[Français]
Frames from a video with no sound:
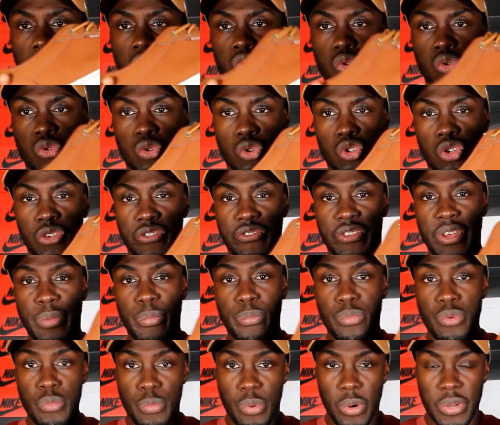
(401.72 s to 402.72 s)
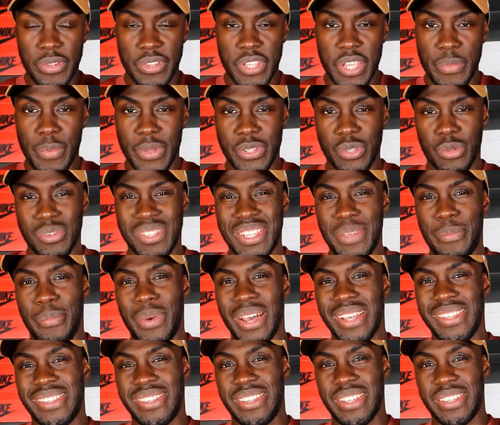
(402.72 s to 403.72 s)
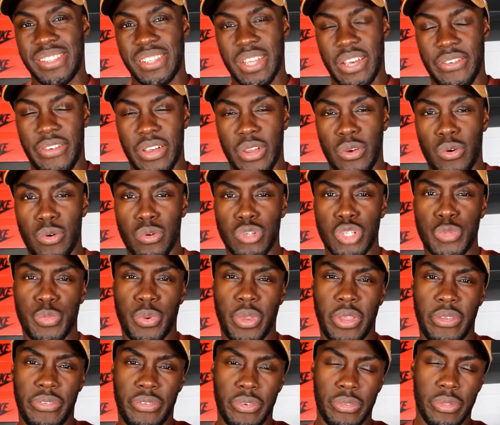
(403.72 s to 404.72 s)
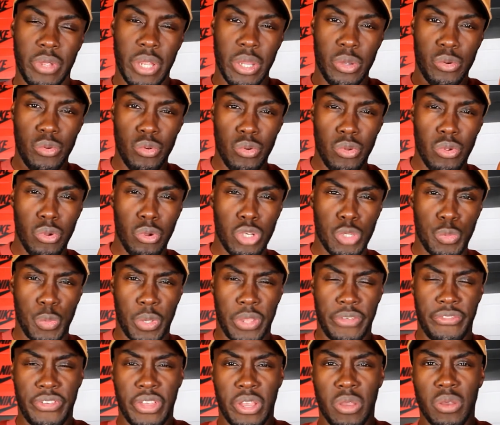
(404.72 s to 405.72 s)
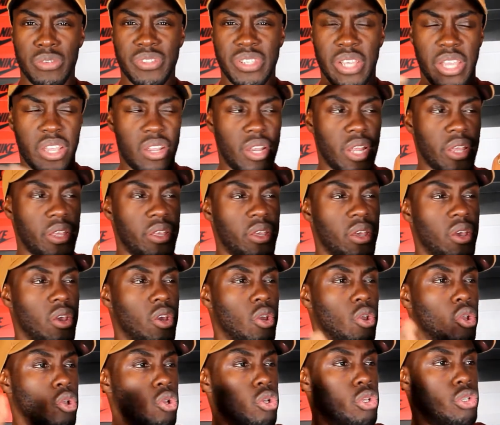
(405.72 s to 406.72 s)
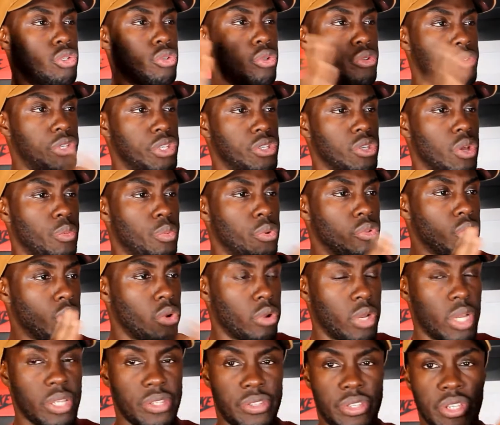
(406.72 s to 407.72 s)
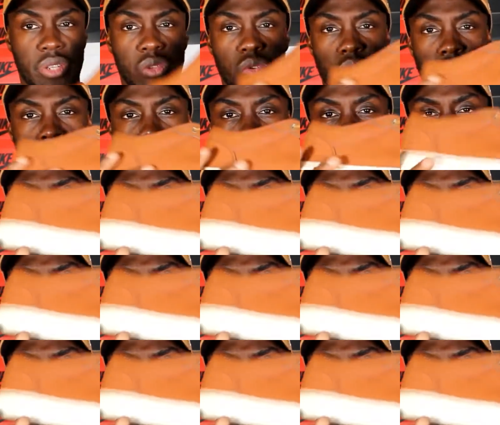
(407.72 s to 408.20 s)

chose que je ne vais plus porter parce que c'est pas assez extravagant. Je préfère de la couleur, je préfère quand ça claque. Ceci, c'est un peu trop classique, donc voilà.